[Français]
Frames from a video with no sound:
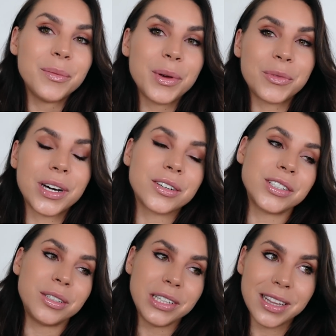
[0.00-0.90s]
Mais moi quand
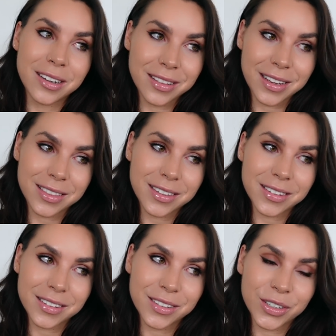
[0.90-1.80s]
j'ai une idée en tête,
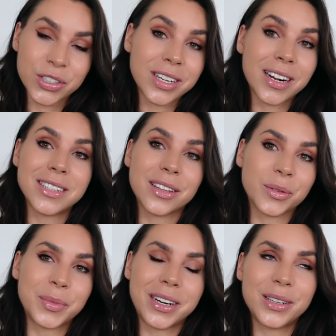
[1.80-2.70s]
en général
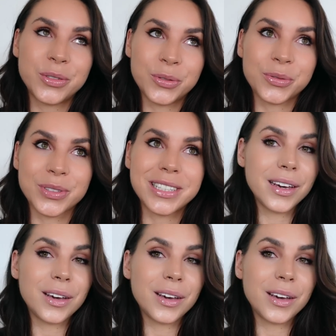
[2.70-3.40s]
j'attends pas et je fonce.